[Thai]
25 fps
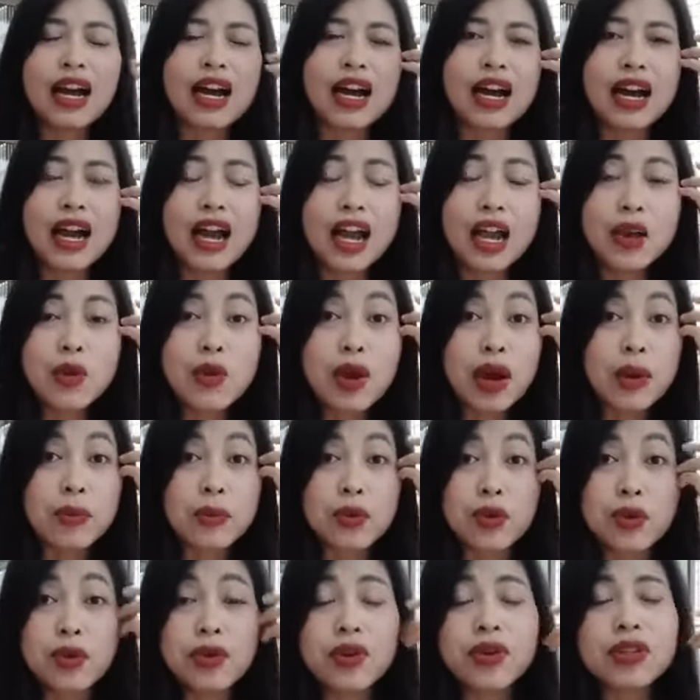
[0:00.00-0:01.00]
ให้ความ
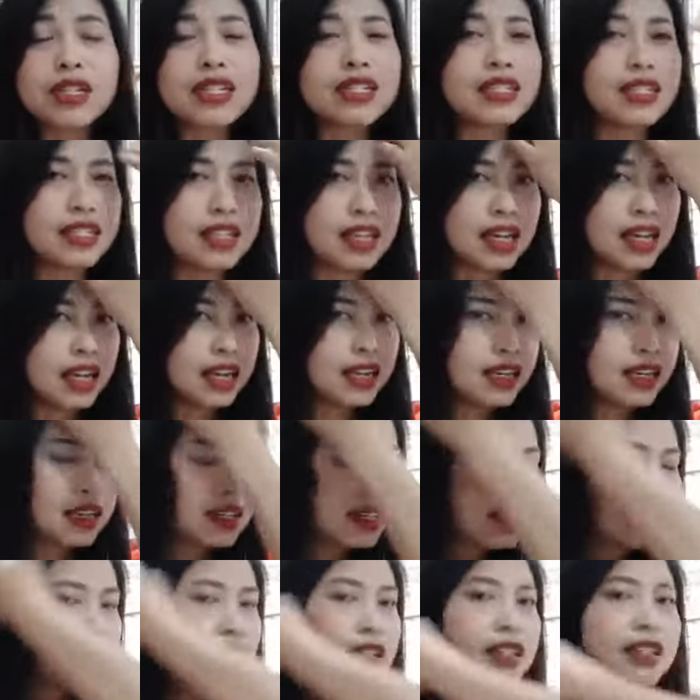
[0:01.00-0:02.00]
รู้คนอื่นอ่ะ
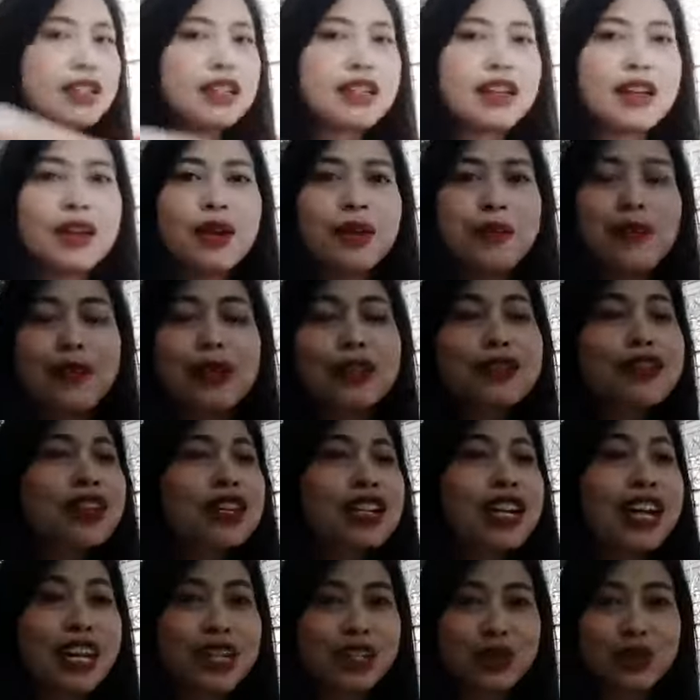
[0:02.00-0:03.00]
มันก็
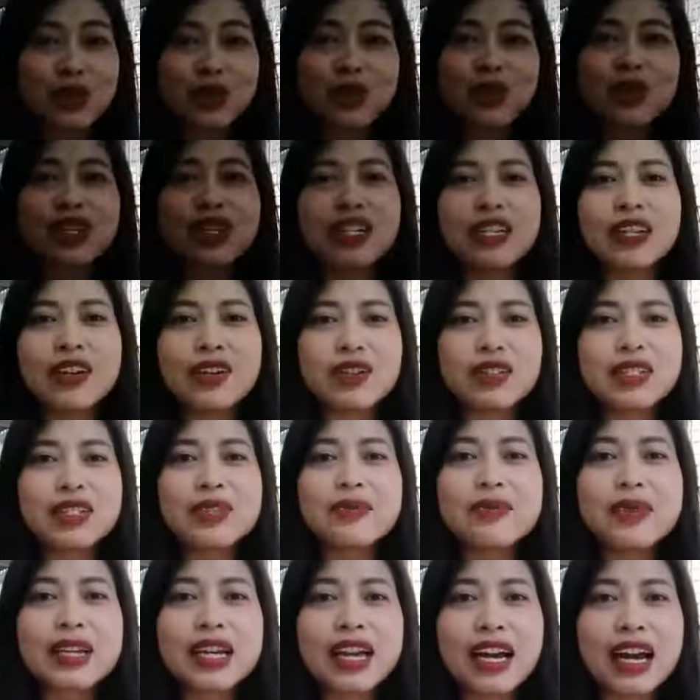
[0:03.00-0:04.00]
เก่งอยู่คนเดียวใช่
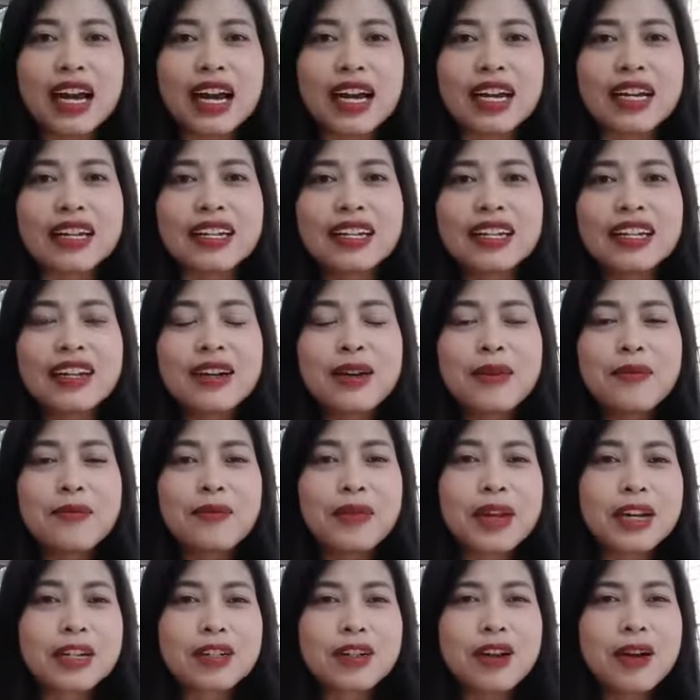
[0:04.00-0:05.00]
ไหมคะ
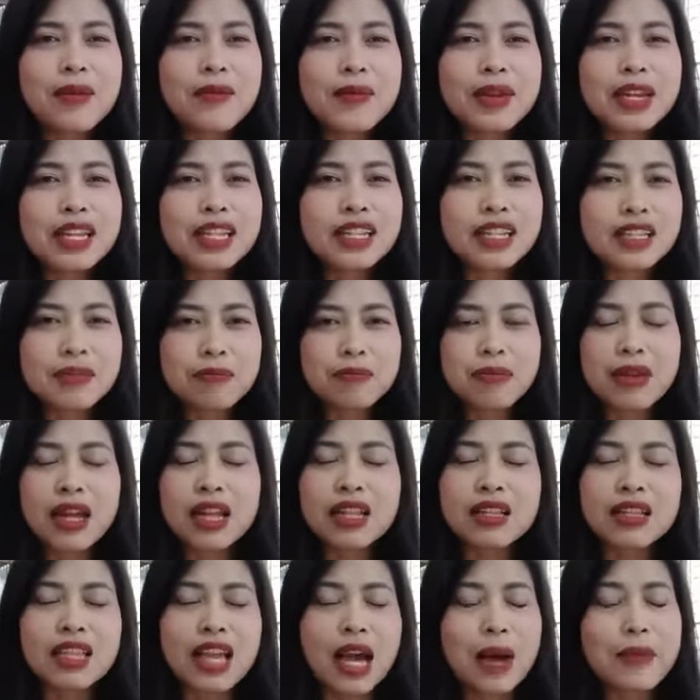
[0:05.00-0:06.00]
มันก็ไม่
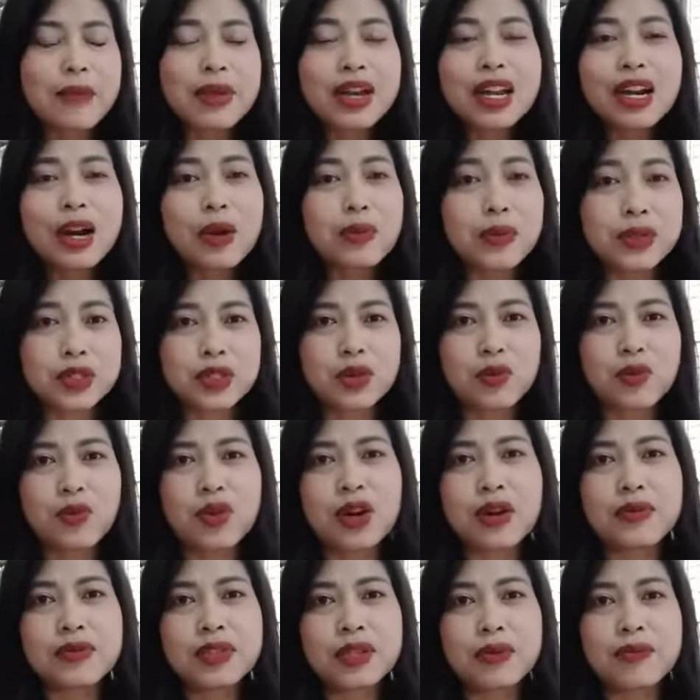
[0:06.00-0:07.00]
ทำให้เราประสบค
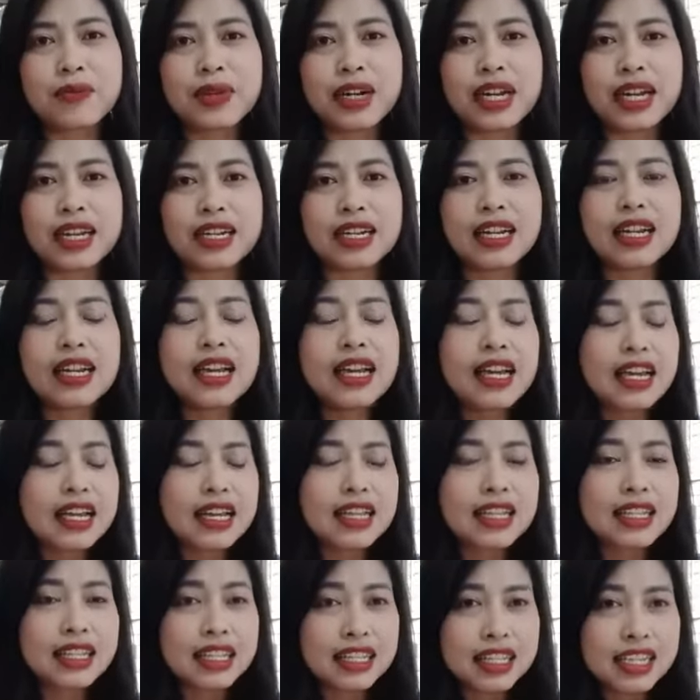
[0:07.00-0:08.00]
วามสำเร็จ
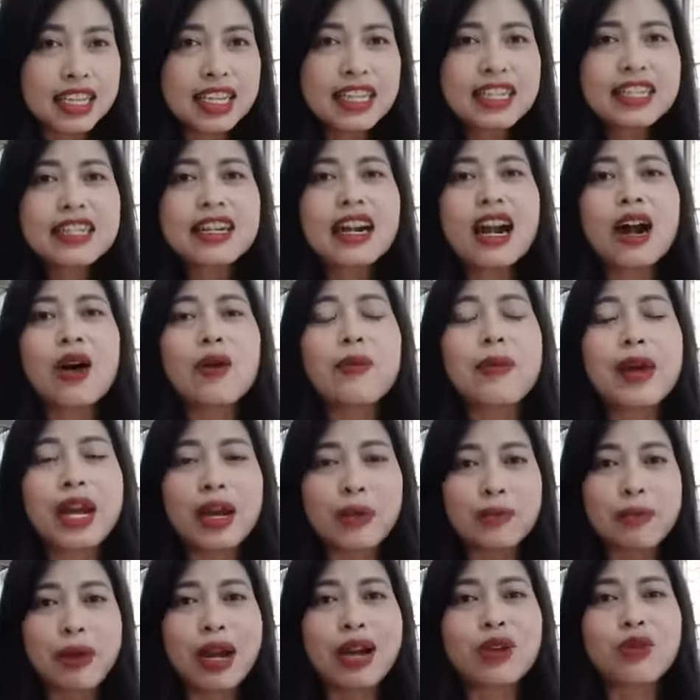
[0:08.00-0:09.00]
ยิ่งเราแบ่ง
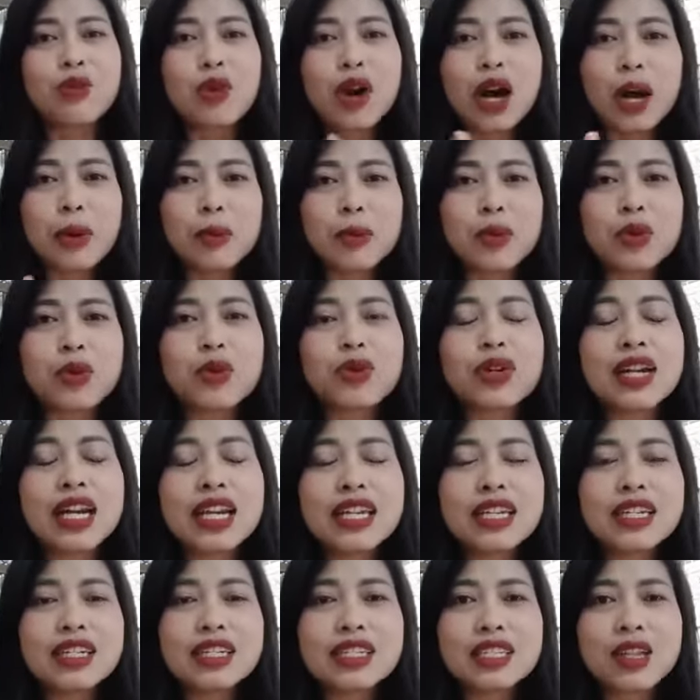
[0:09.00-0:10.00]
ปันความรู้ได้
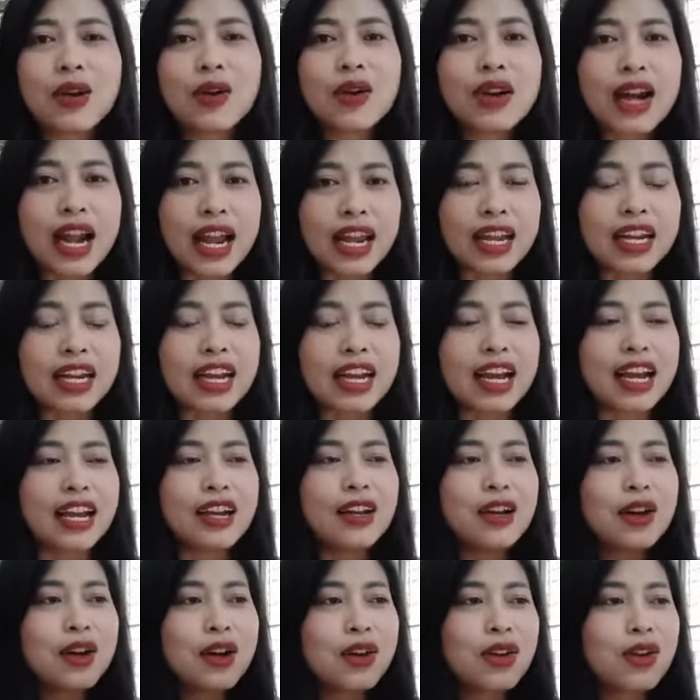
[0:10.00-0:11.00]
เยอะเท่าไหร่นะ
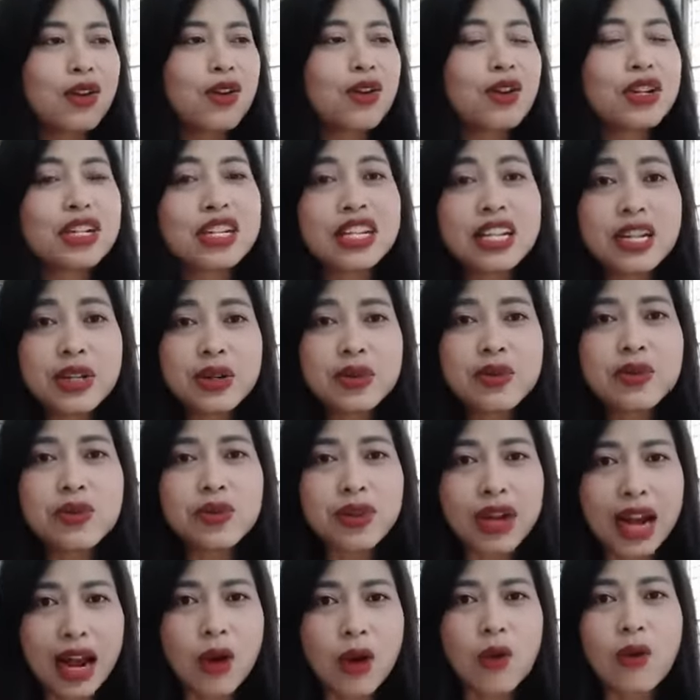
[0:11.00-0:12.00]
คนที่ดู
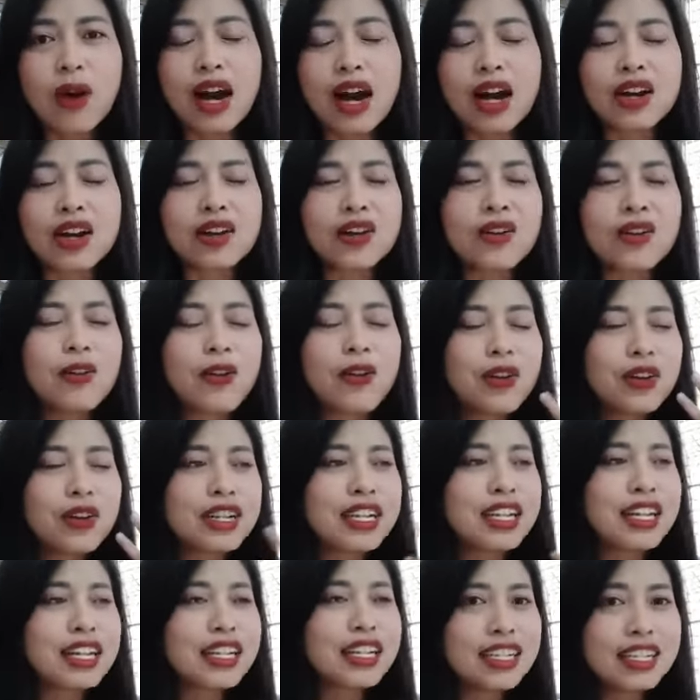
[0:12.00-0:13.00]
เราอ่ะคน
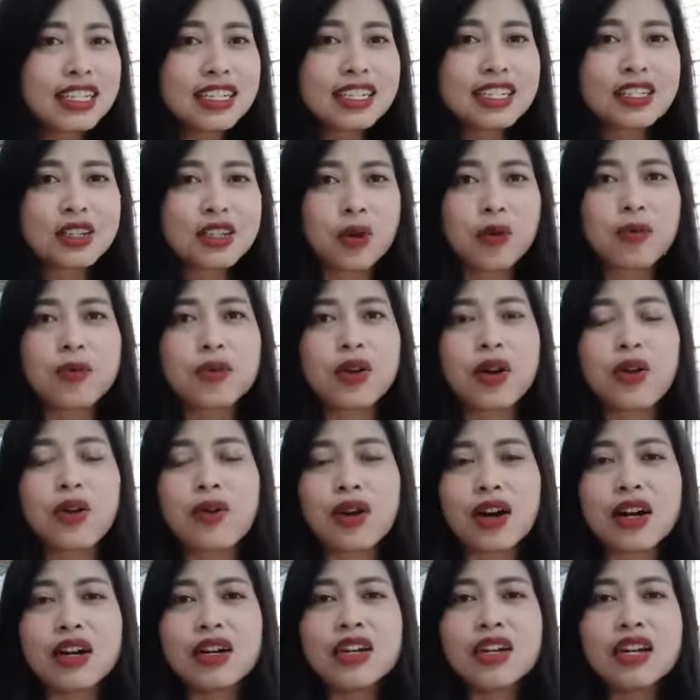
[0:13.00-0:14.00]
ที่ชื่นชมเรา
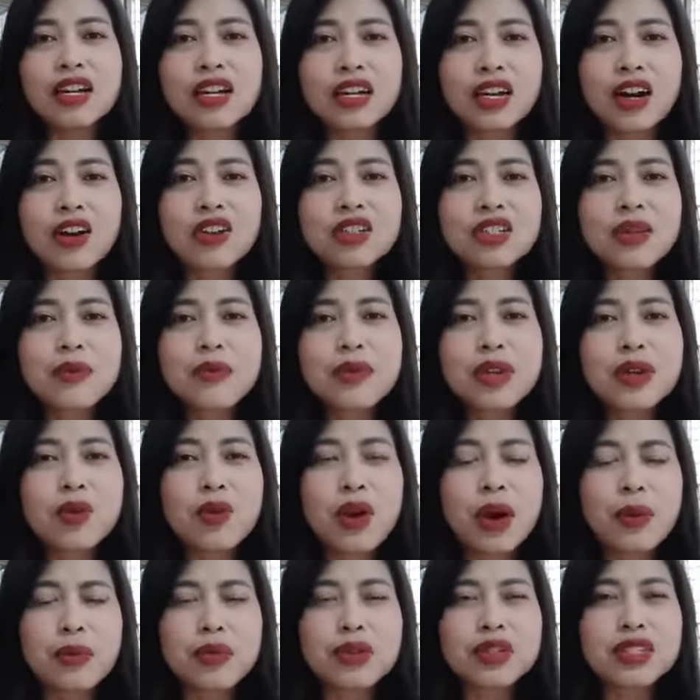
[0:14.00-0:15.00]
อ่ะเขาจะมีค
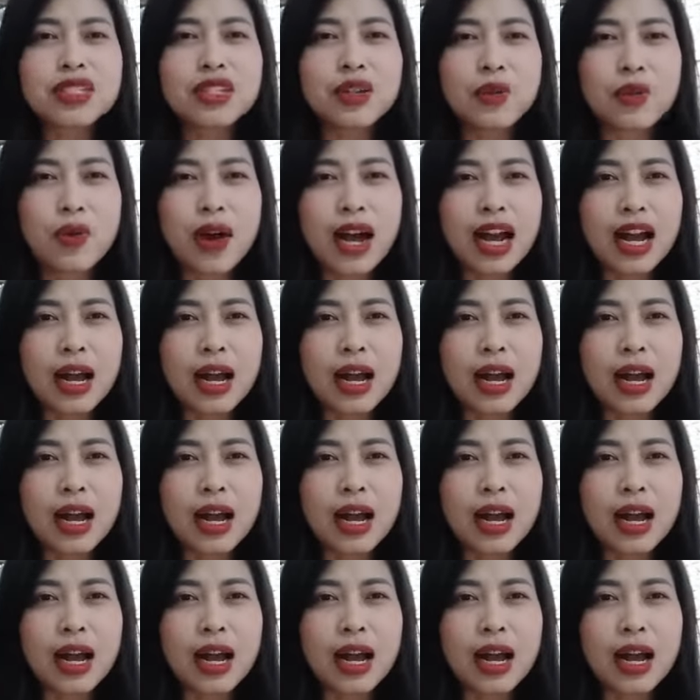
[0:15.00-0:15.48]
วามรู้สึกว่า